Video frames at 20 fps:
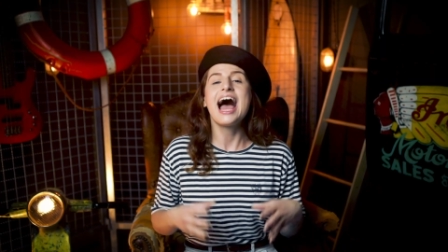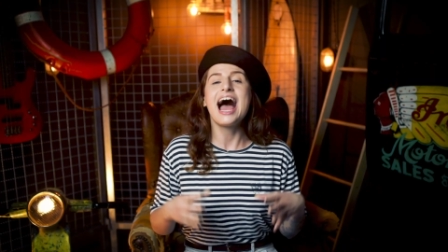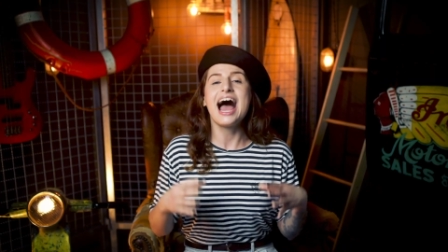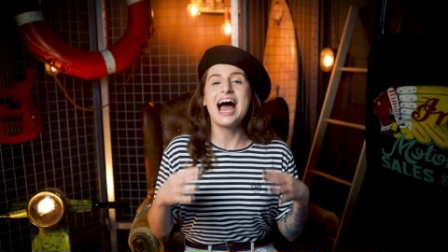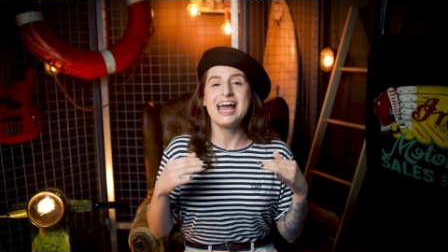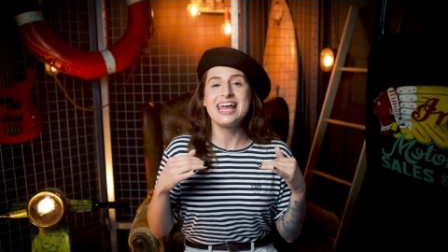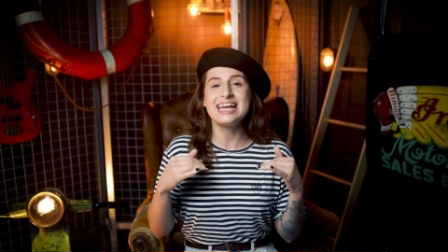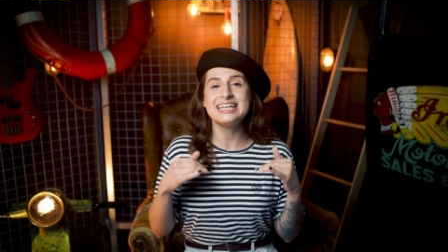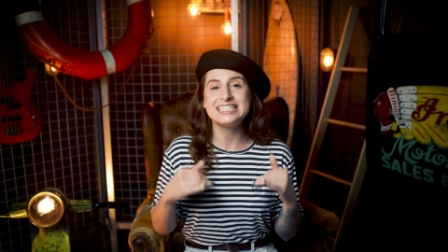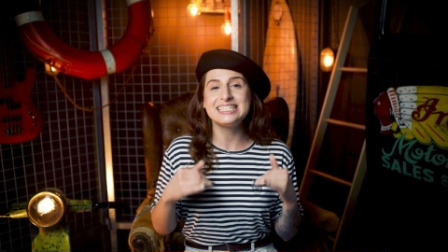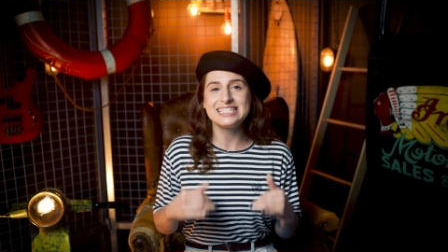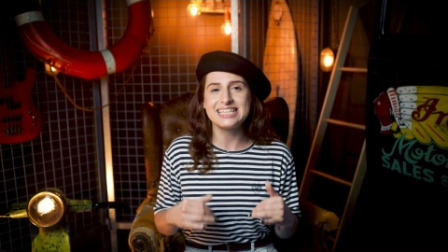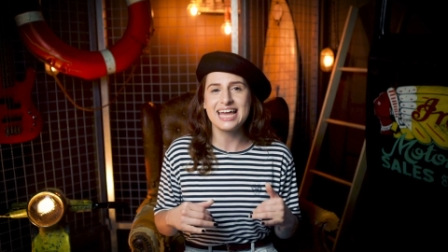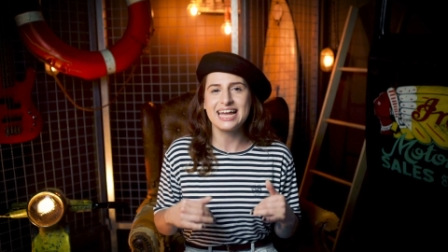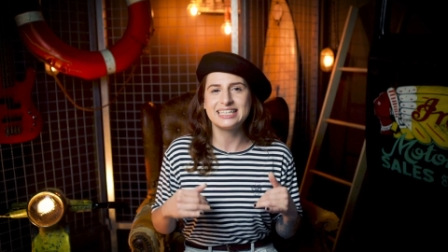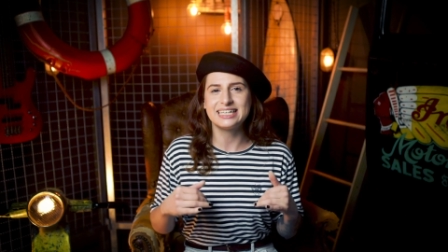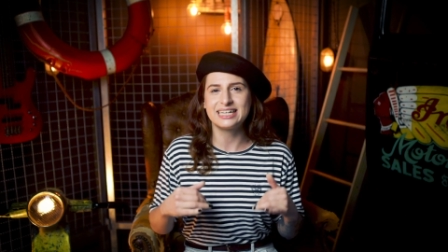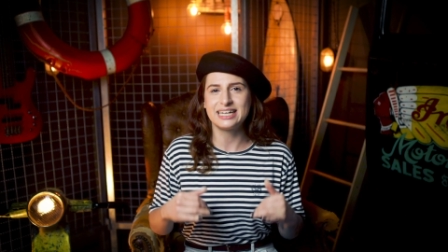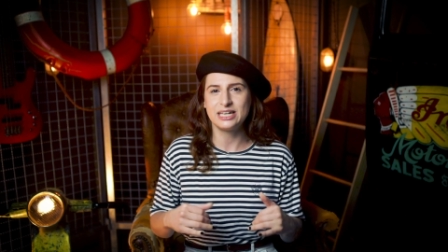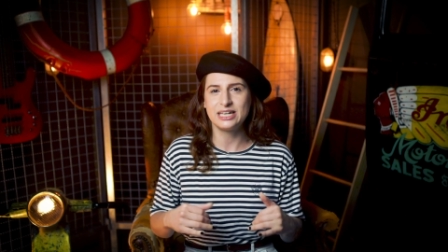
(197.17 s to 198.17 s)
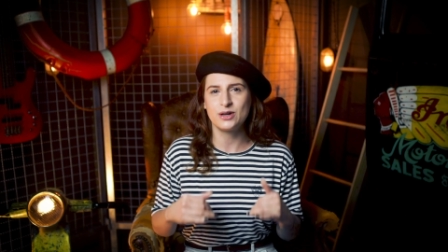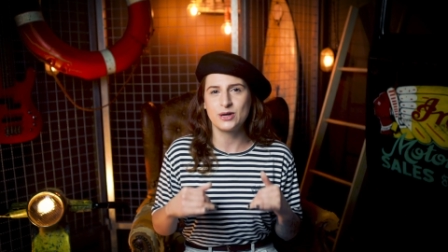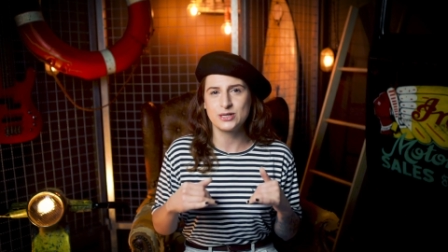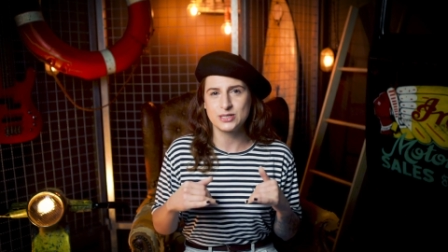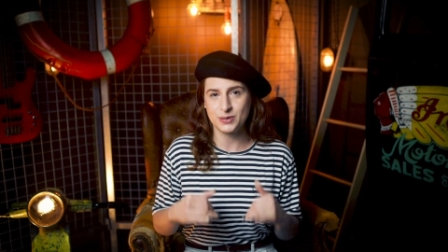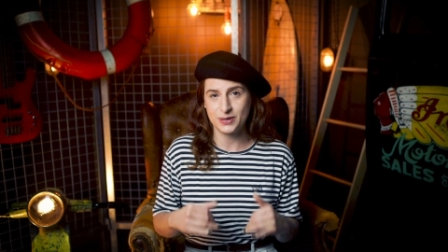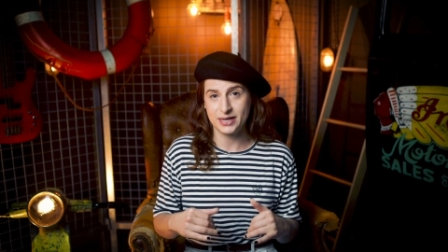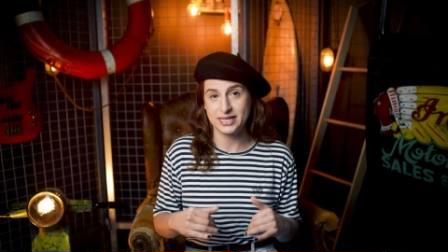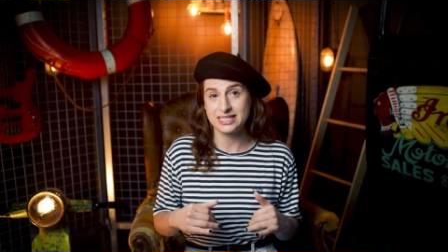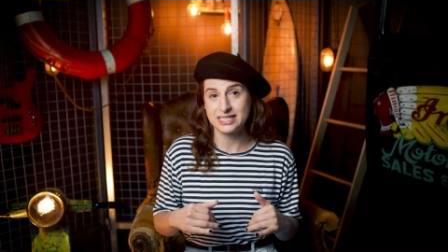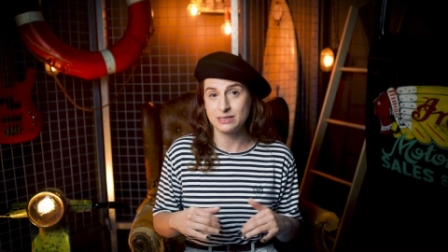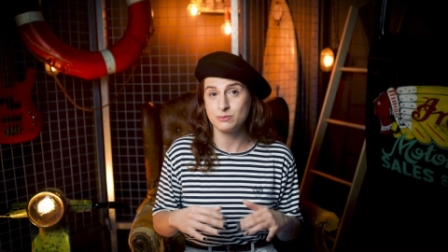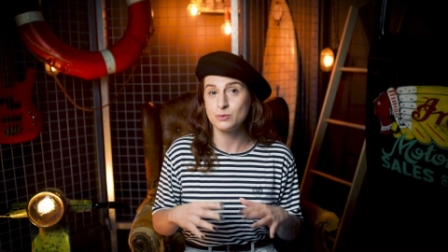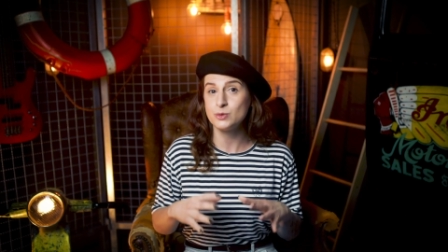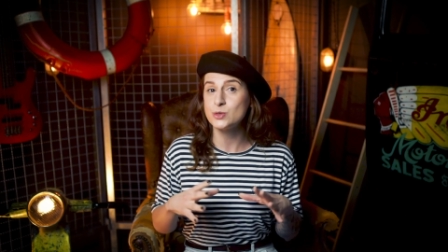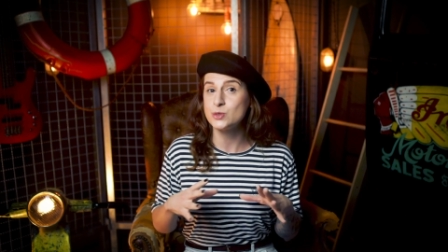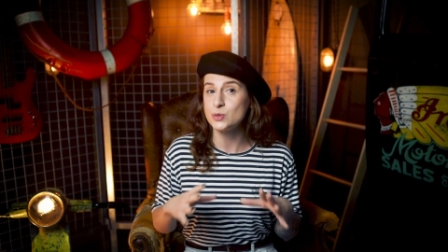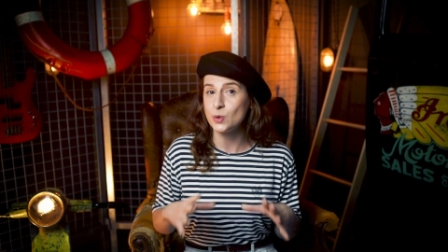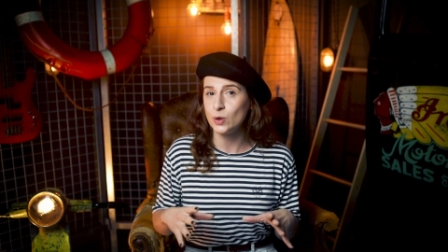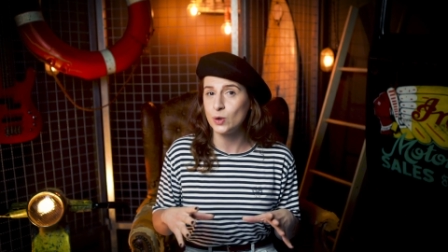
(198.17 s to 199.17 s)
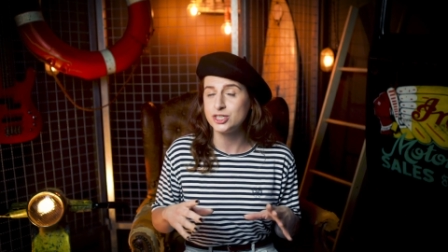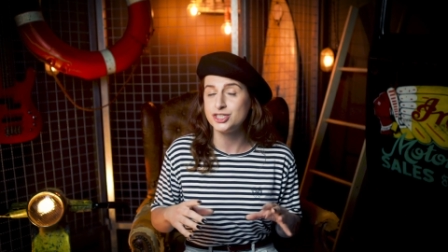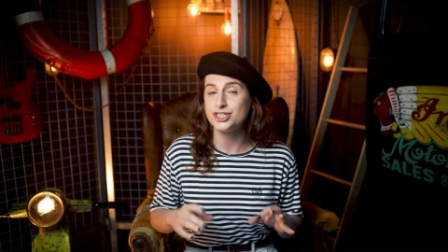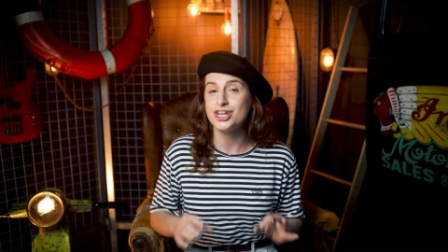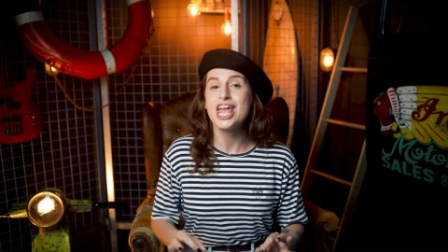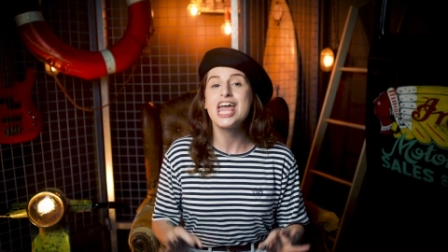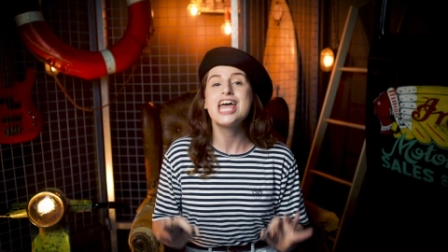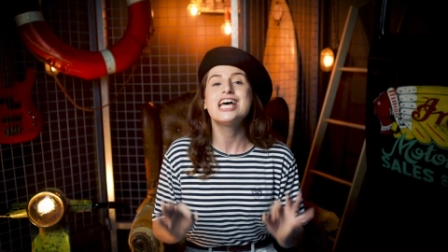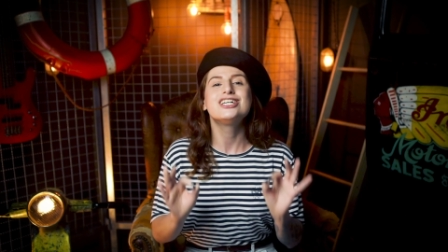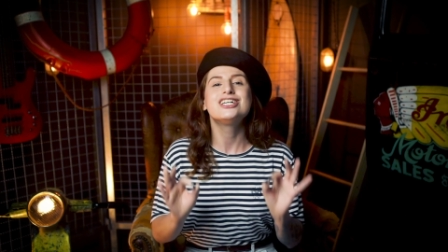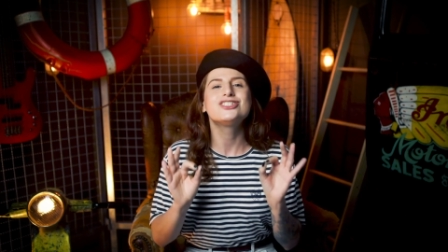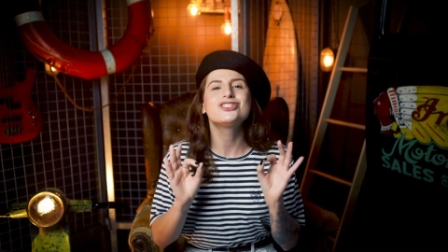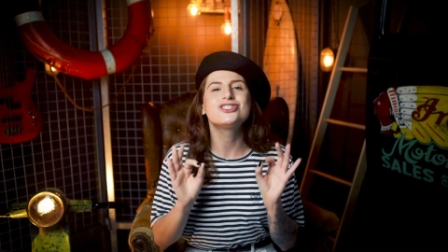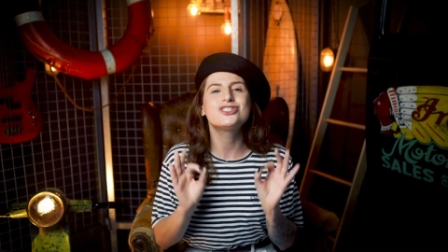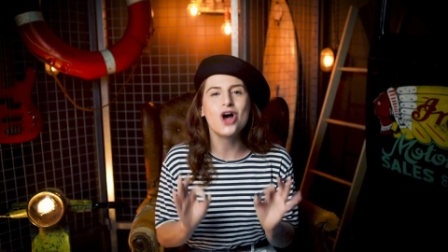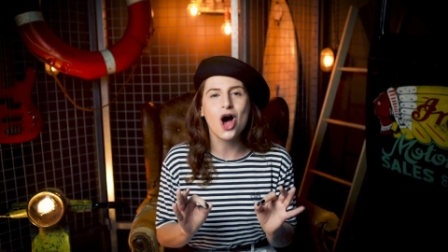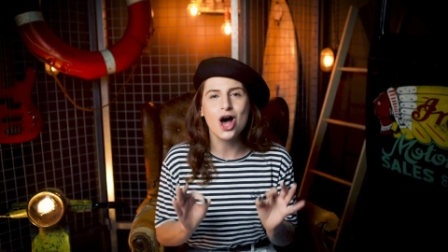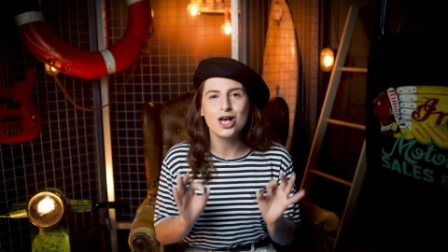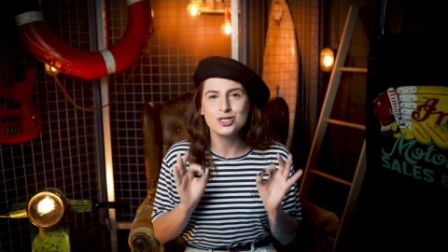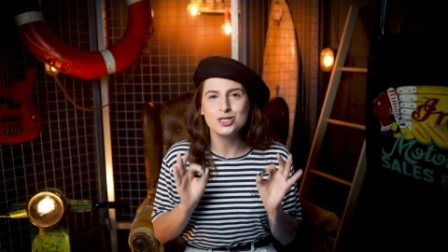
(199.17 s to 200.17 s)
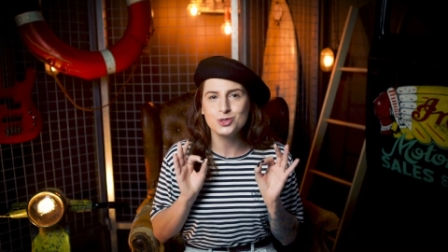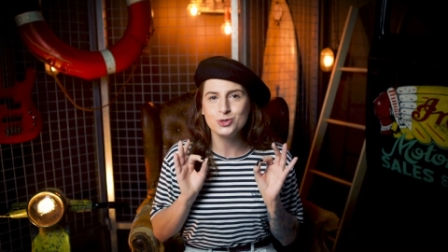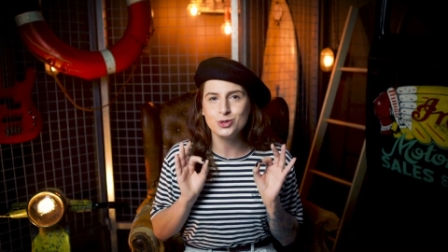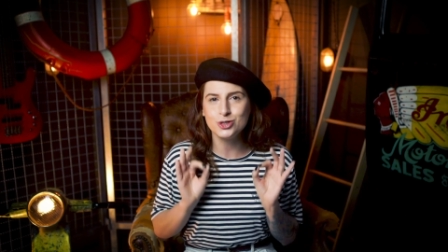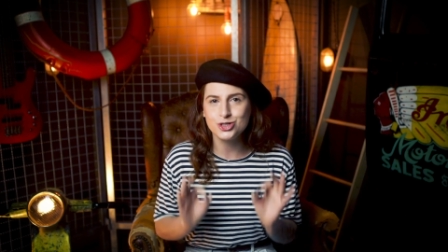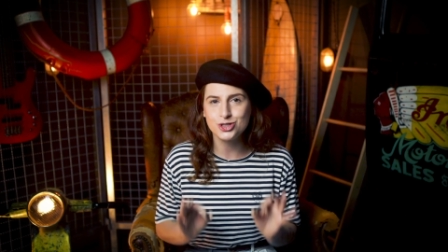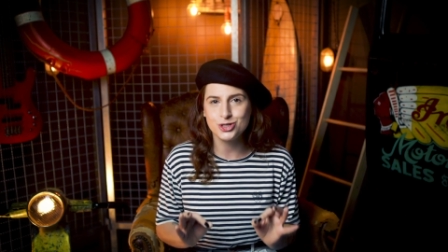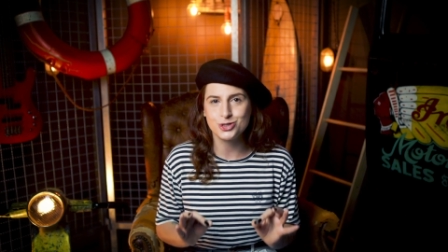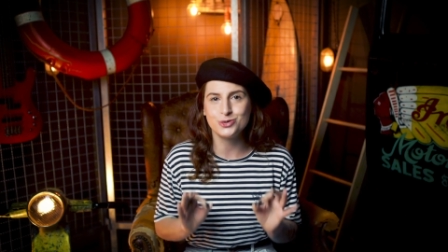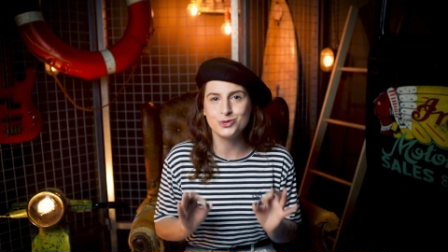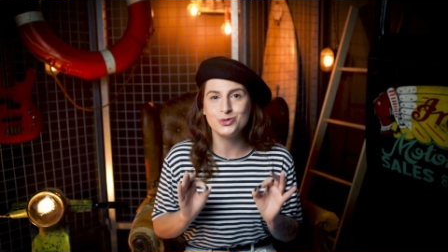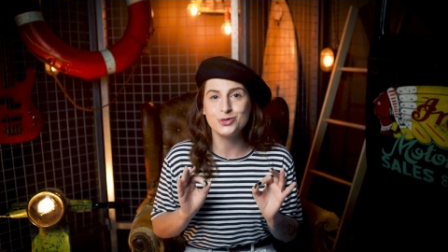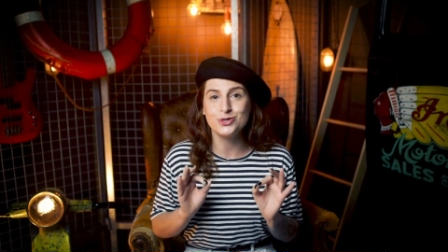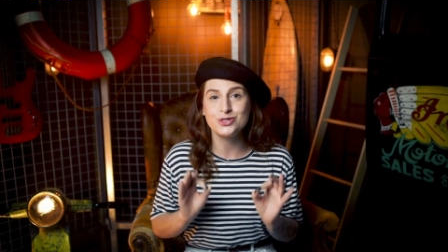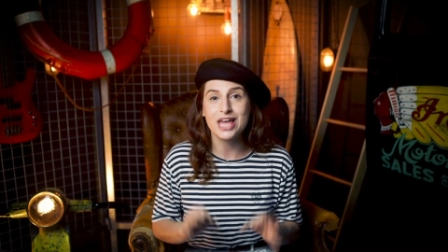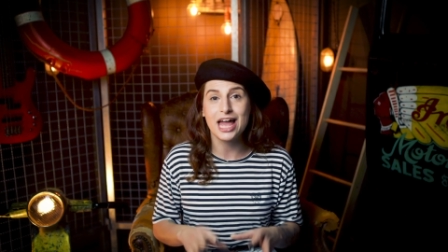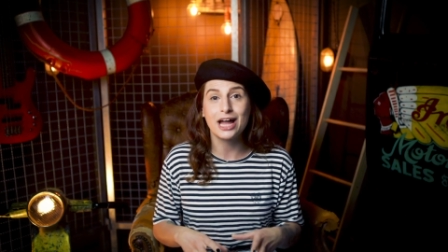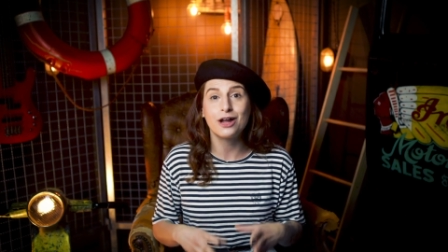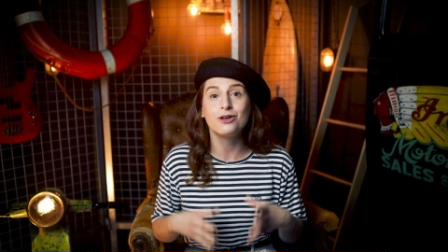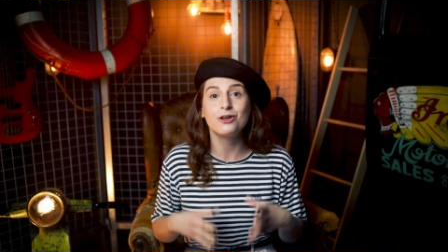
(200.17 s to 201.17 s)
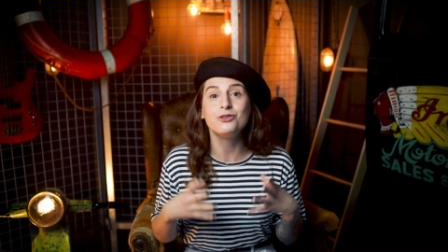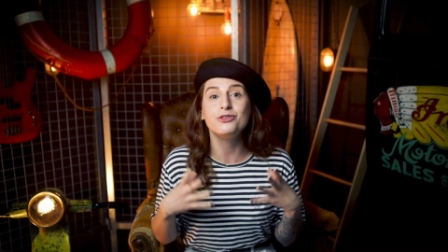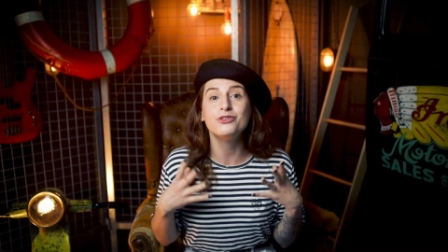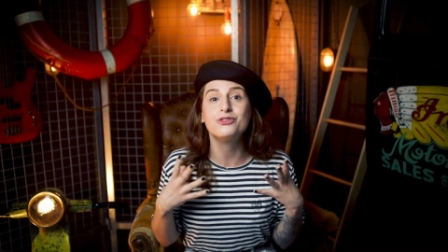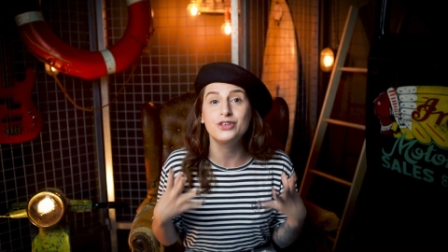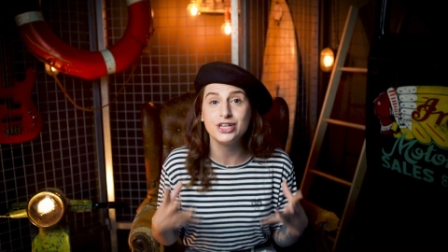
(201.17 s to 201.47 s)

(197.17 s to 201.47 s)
a receita que nós conhecemos hoje só surgiu no século